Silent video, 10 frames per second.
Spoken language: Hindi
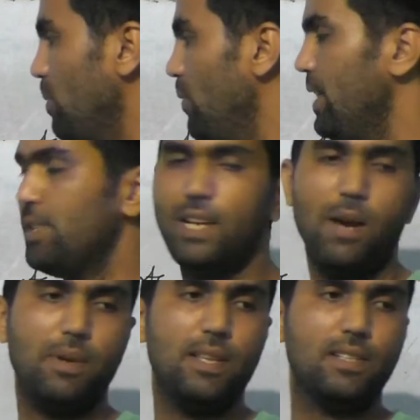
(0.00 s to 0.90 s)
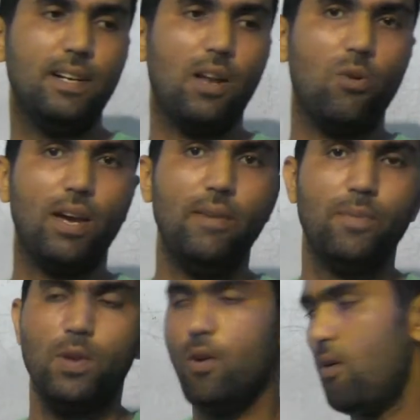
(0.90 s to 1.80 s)
जो भी वेस्ट है आप इधर से डालोगे
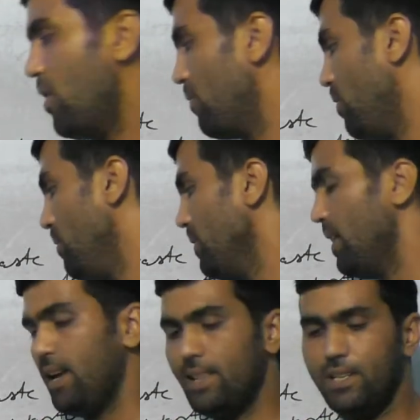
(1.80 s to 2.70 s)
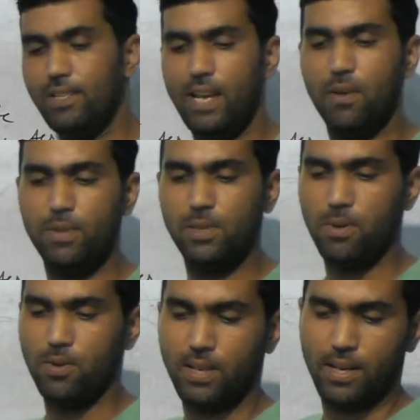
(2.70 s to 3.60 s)
और वो इधर इस टैंक में
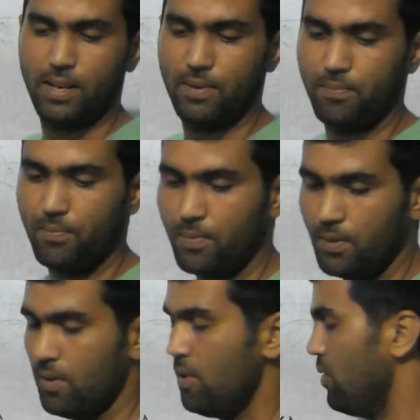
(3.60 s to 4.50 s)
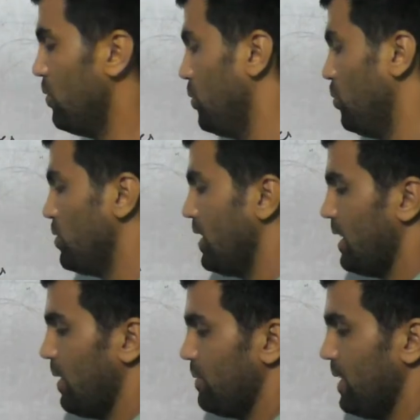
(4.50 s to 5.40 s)
जमा होता रहेगा दूसरी
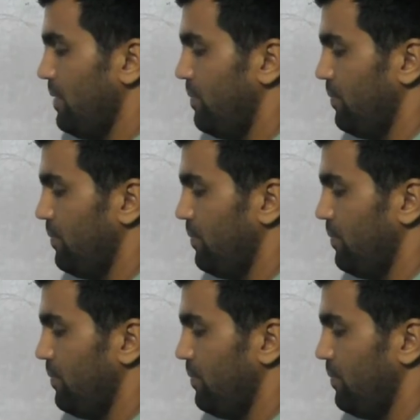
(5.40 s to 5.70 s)
तरफ से